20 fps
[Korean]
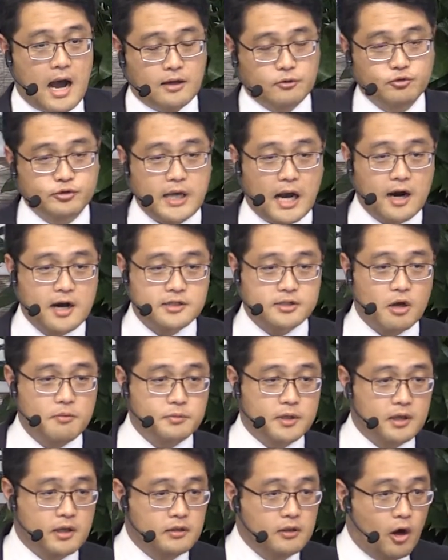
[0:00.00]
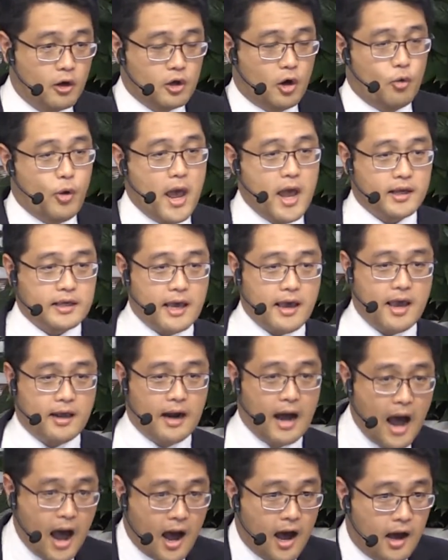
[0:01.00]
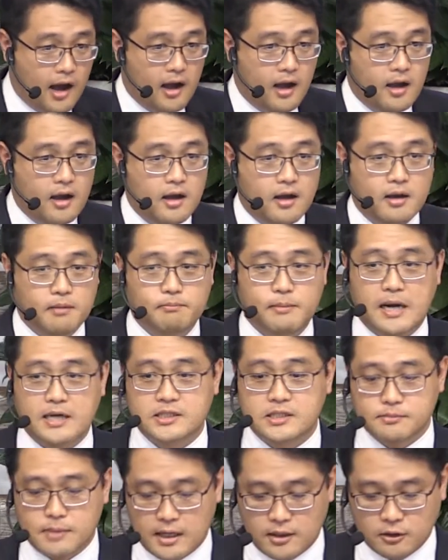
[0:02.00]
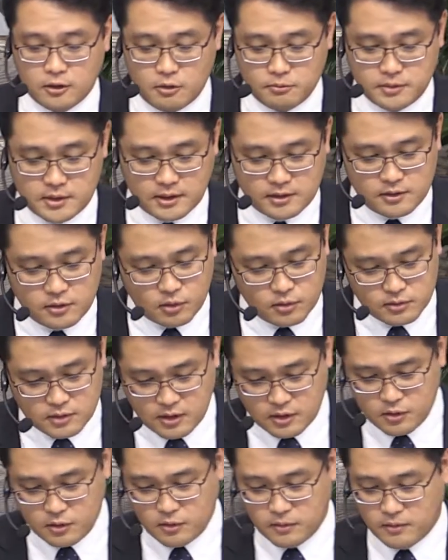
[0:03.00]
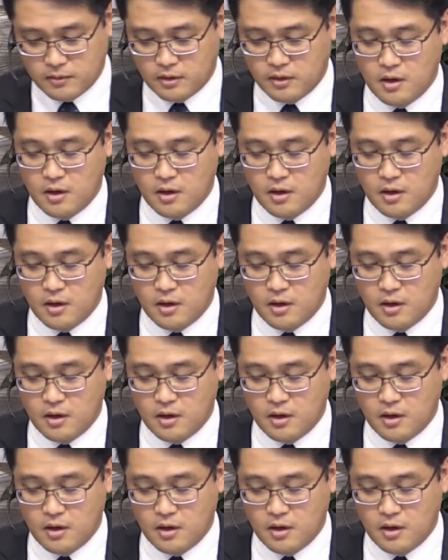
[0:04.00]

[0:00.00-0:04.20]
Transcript: 우상을 섬기는 너희요 회개해라 말씀하는 겁니다. 그런데요.